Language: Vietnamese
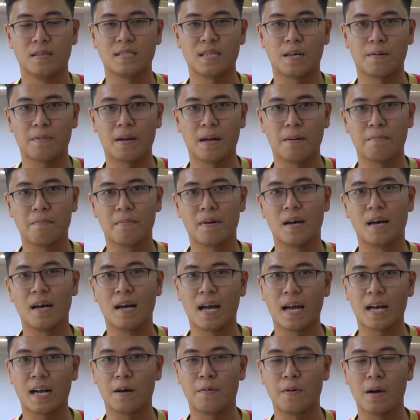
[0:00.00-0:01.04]
trong năm
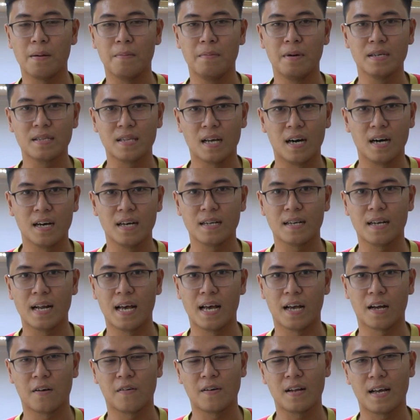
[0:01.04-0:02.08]
2020 à, tới
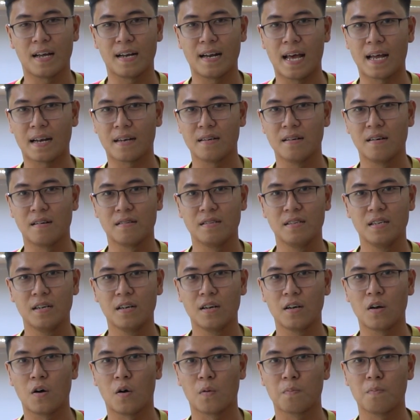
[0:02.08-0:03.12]
để có thể đạt được
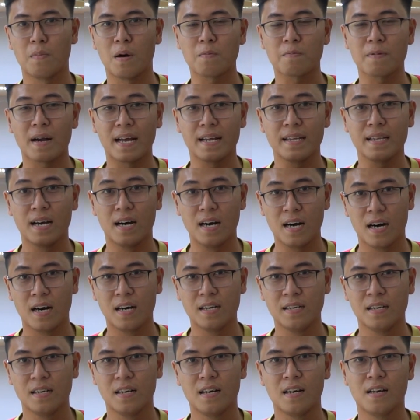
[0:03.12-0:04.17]
những cột mốc đáng nhớ
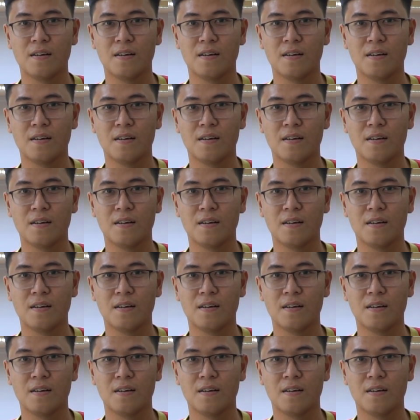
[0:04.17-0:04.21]
hơn.